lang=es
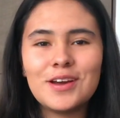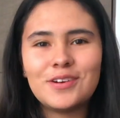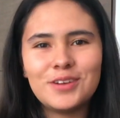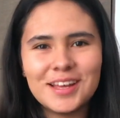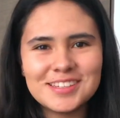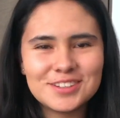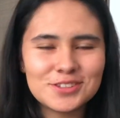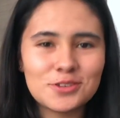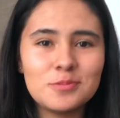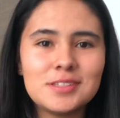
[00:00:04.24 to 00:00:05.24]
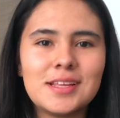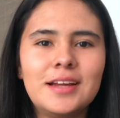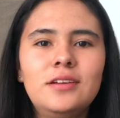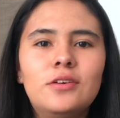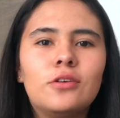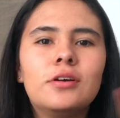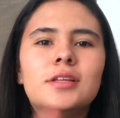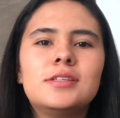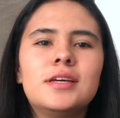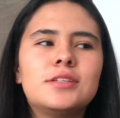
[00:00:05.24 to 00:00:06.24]
Hola chicos, ¿cómo están? Hoy
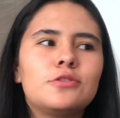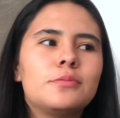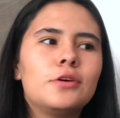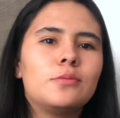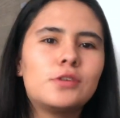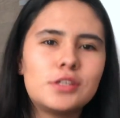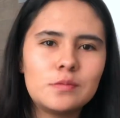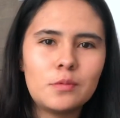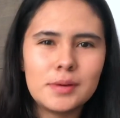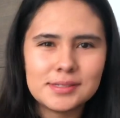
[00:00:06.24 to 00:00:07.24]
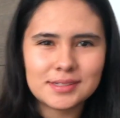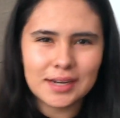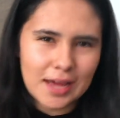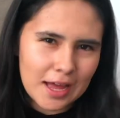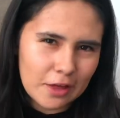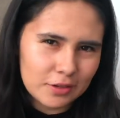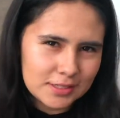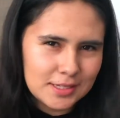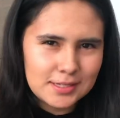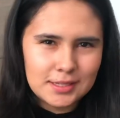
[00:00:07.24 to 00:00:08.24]
decidí hacer un video muchísimo más relajado,
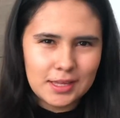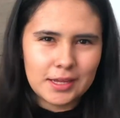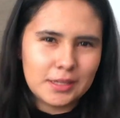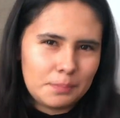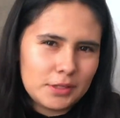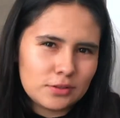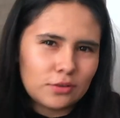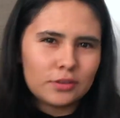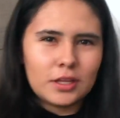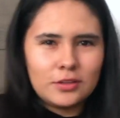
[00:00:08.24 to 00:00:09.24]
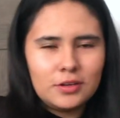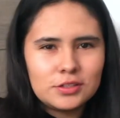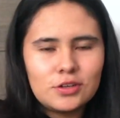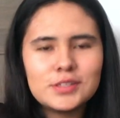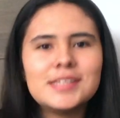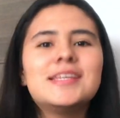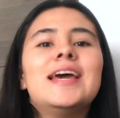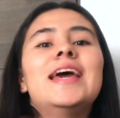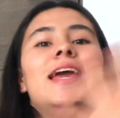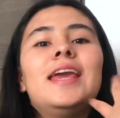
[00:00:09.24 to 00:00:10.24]
así sentada en el piso contándoles cosas
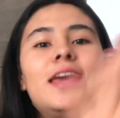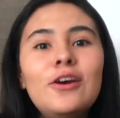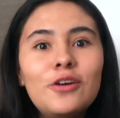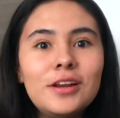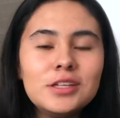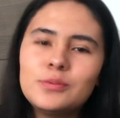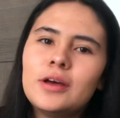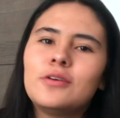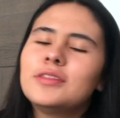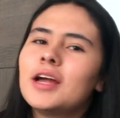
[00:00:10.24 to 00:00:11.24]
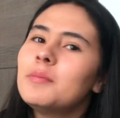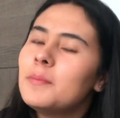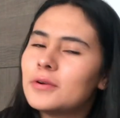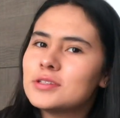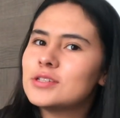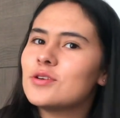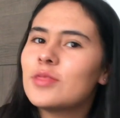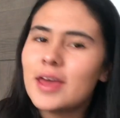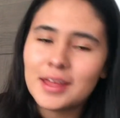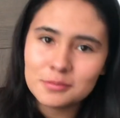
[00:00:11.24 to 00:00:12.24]
y hoy les voy a contar mi proceso
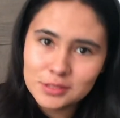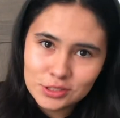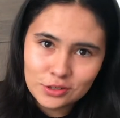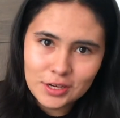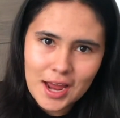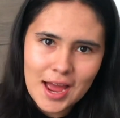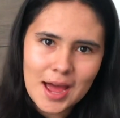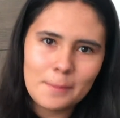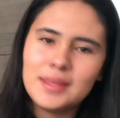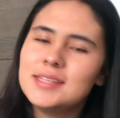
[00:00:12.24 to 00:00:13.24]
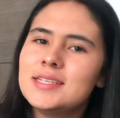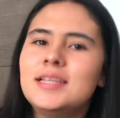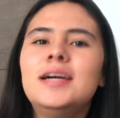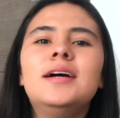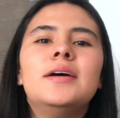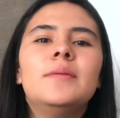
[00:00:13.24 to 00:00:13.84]
de admisión a medicina,